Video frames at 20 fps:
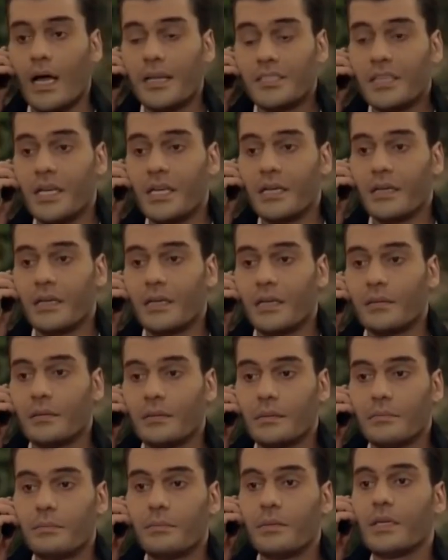Ha şey
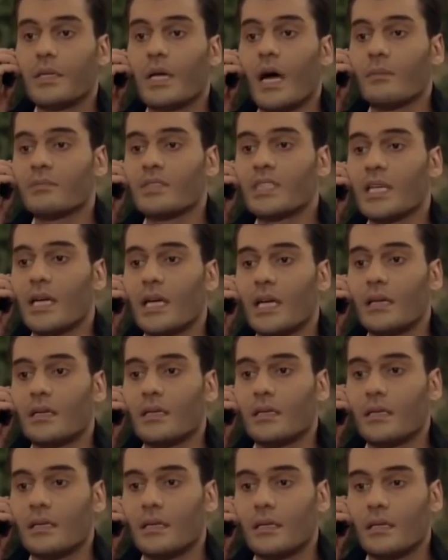e, bir amcaya
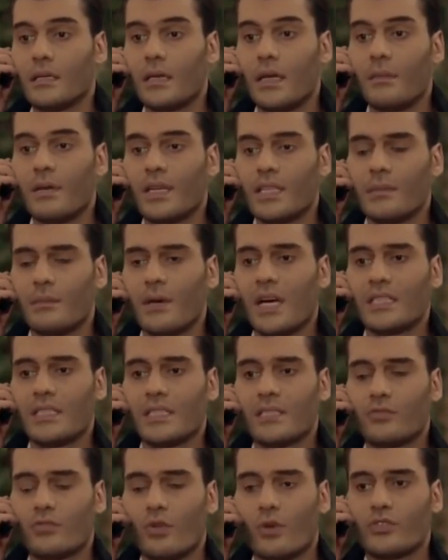e, emekli
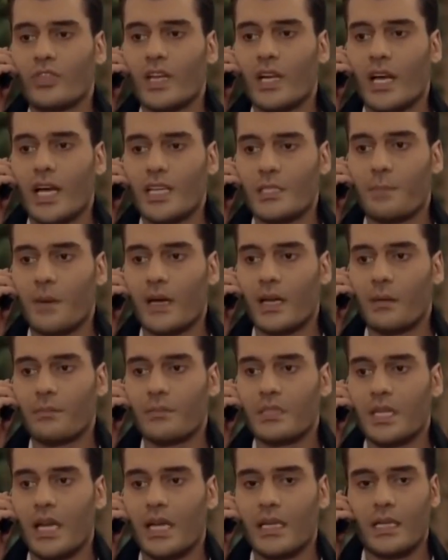maaşını sorsana kaç
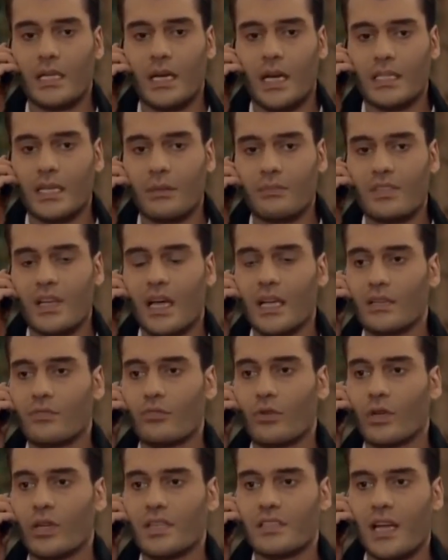paraymış. Hani adam sağına
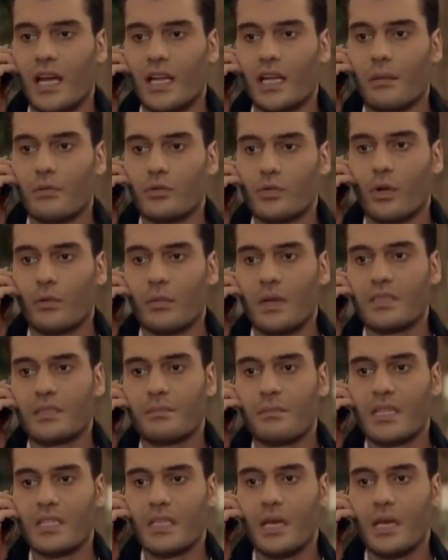soluna saklamış olmasın